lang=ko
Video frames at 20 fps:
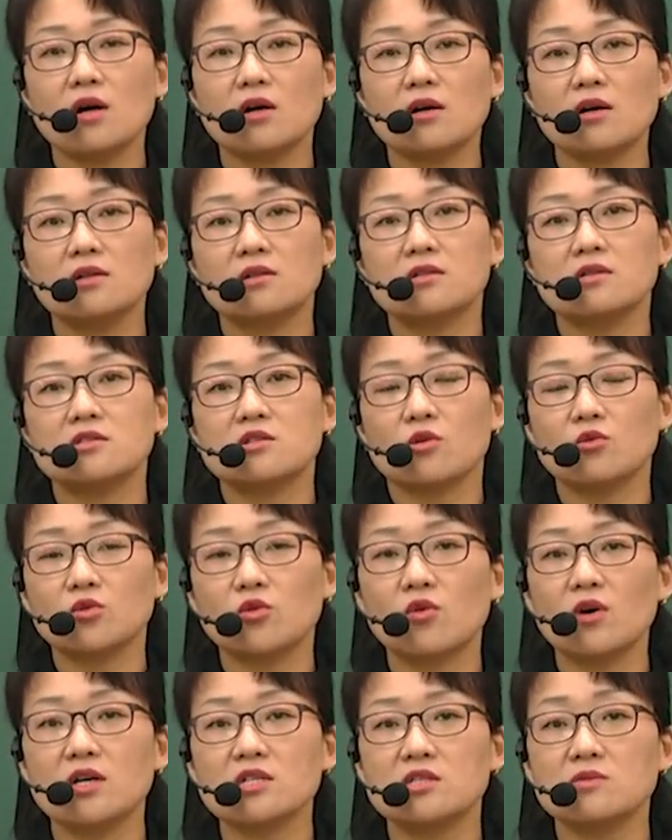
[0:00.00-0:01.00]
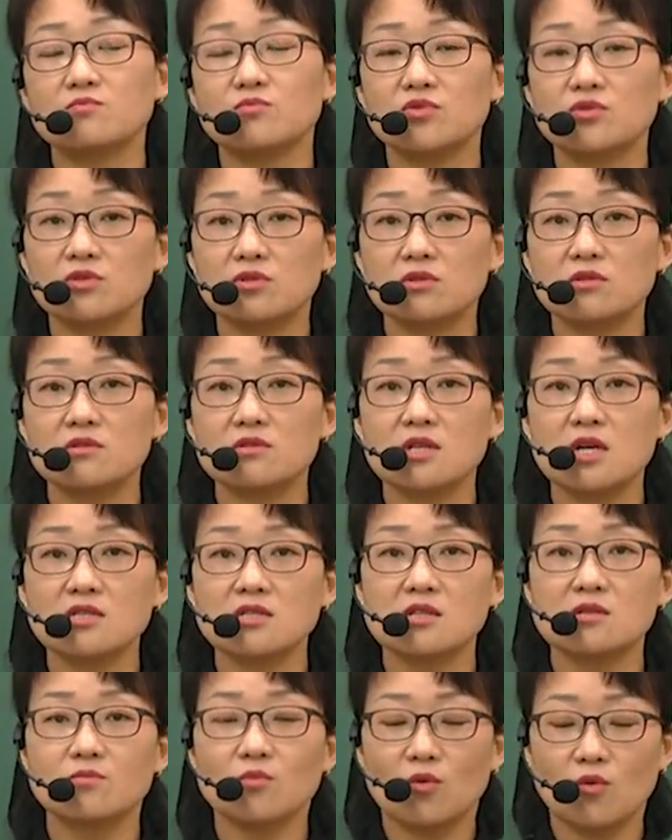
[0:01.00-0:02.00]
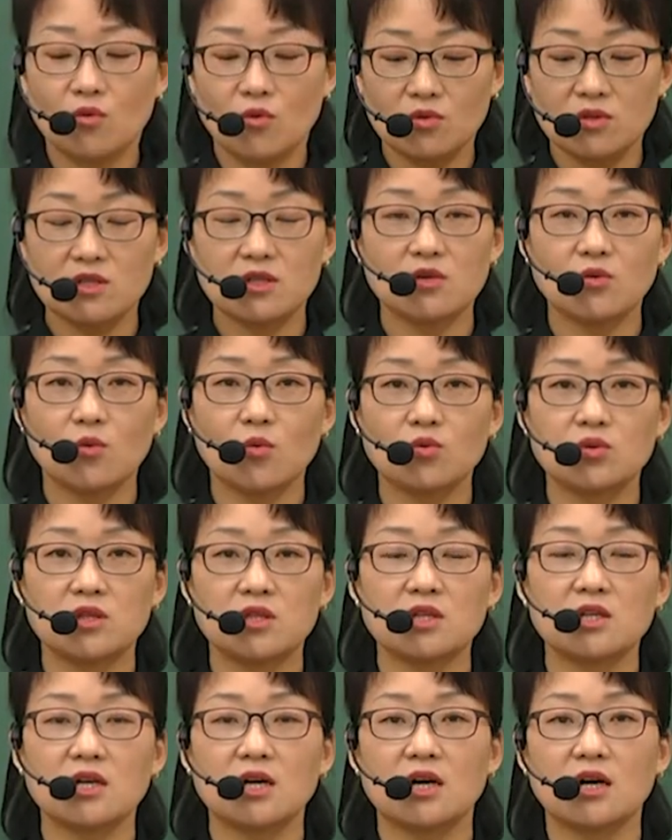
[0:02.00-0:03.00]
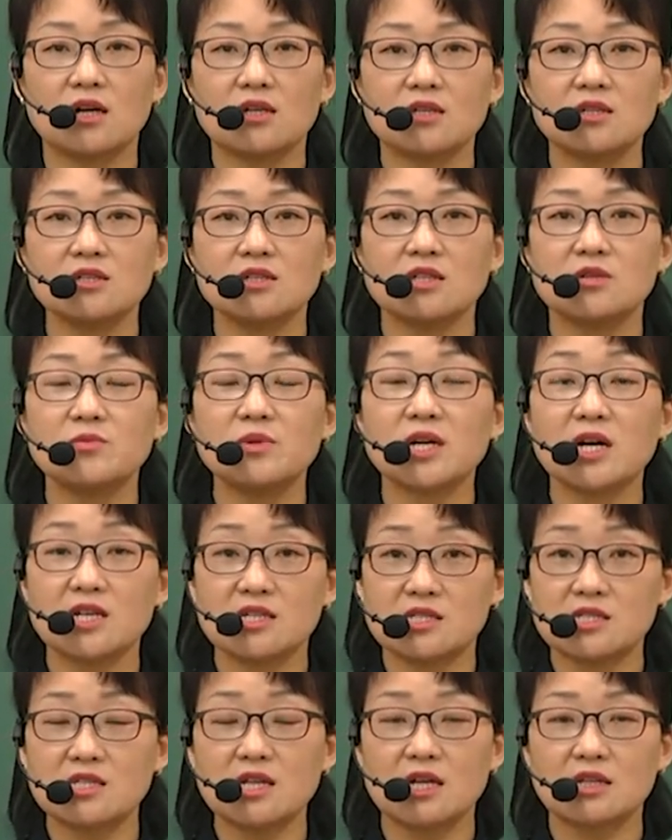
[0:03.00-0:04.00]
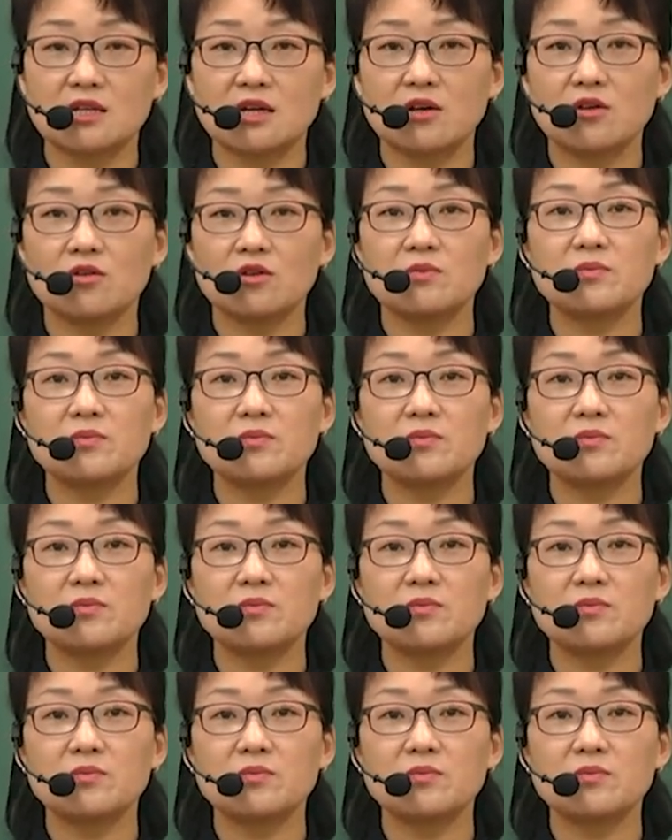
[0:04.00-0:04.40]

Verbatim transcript: 화학공학과를 전공하신 분들은 사실 뭐 이 OT가 큰 의미가 있진 않아요.